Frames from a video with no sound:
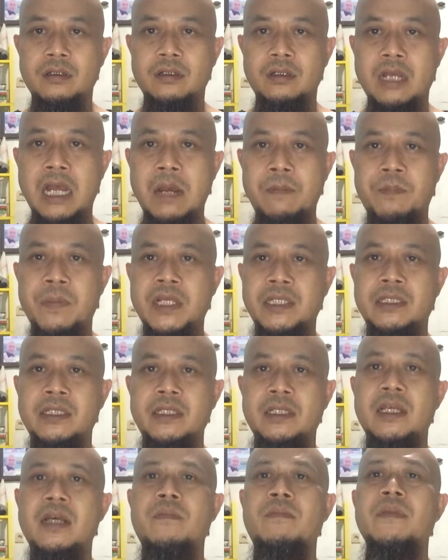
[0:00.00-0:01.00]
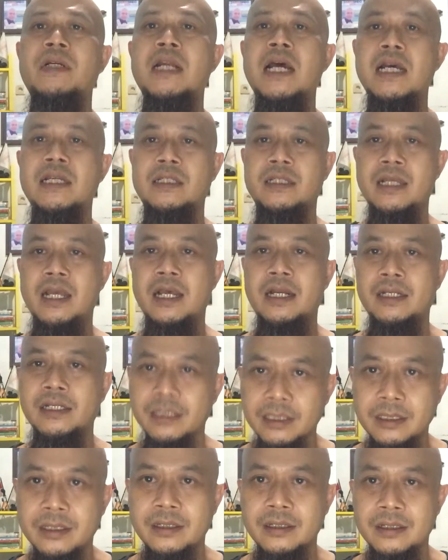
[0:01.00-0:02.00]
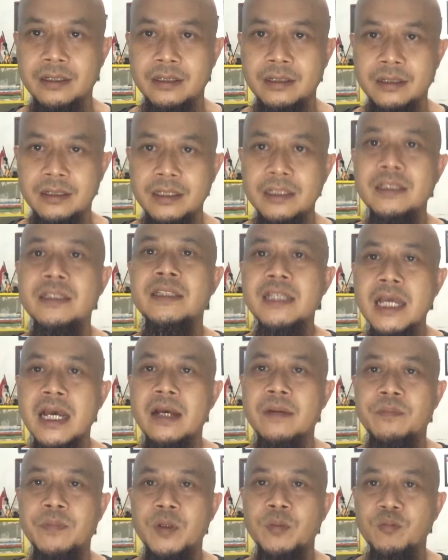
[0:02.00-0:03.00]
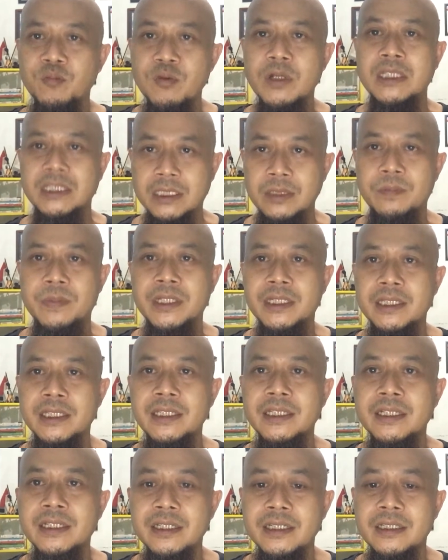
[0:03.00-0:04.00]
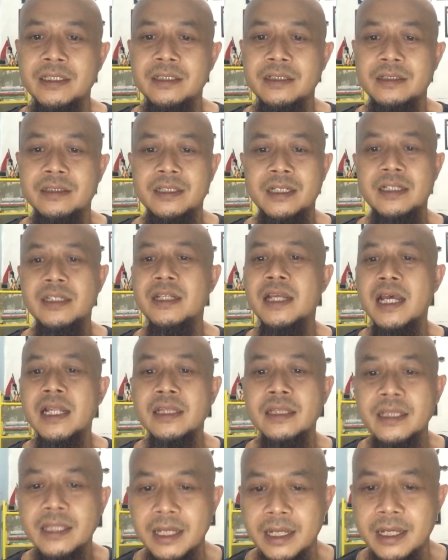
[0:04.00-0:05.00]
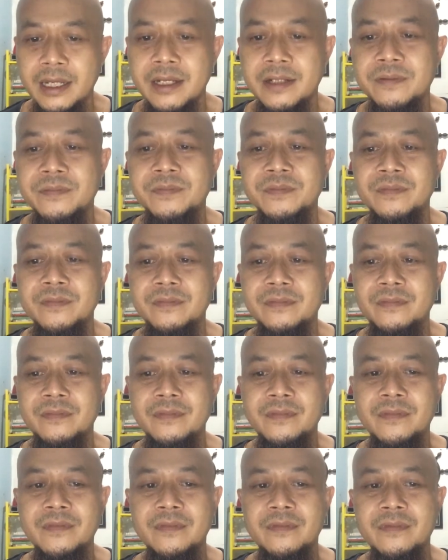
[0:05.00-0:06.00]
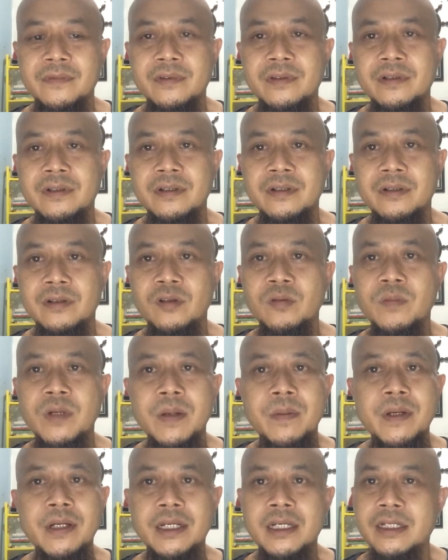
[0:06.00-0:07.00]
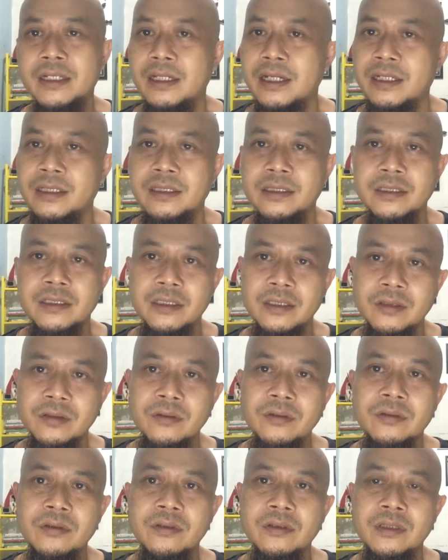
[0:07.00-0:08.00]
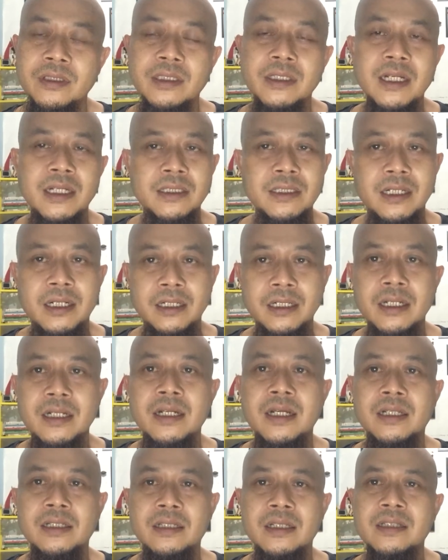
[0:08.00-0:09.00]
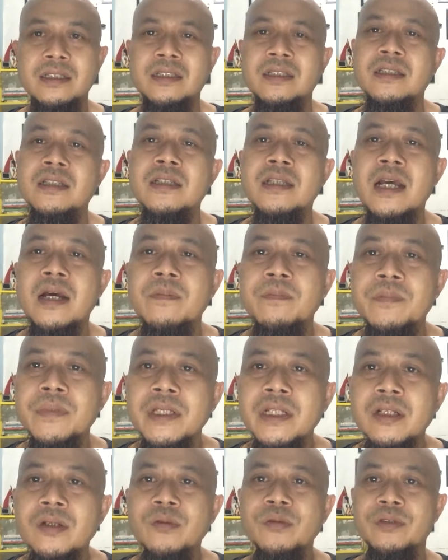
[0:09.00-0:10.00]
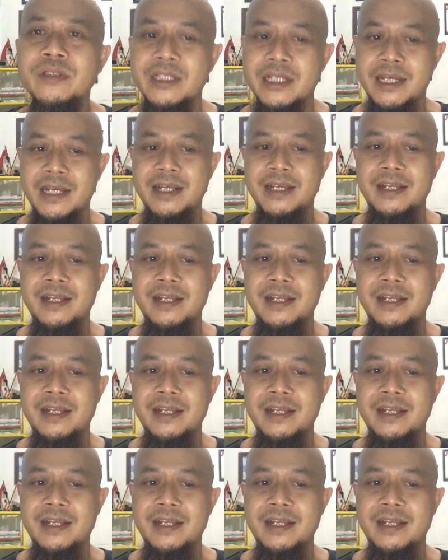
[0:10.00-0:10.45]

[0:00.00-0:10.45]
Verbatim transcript: apa sih yang mendasari ia berbuat seperti ini? Ternyata rumah makan gratis itu didasarkan atas kisah pilunya.